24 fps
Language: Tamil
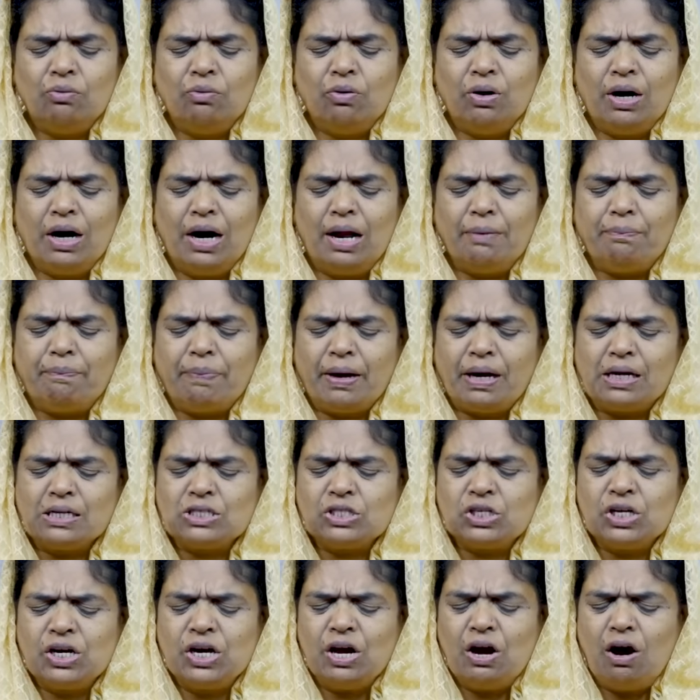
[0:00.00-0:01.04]
உங்களை
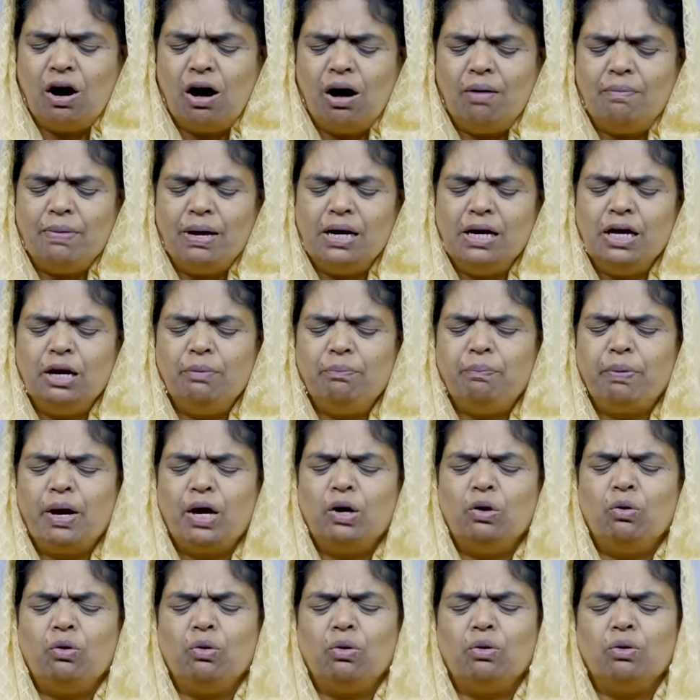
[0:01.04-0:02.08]
பெறச் செய்யாமல்
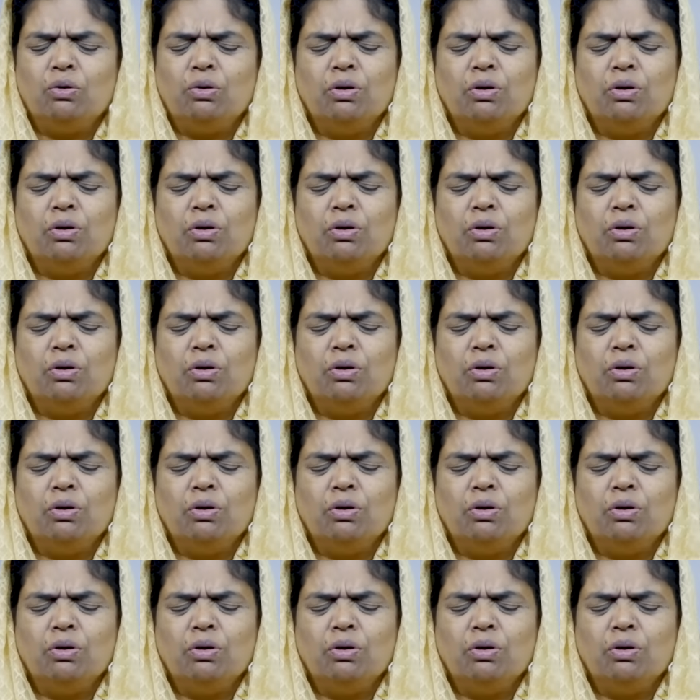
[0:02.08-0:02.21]
இருப்பேனோ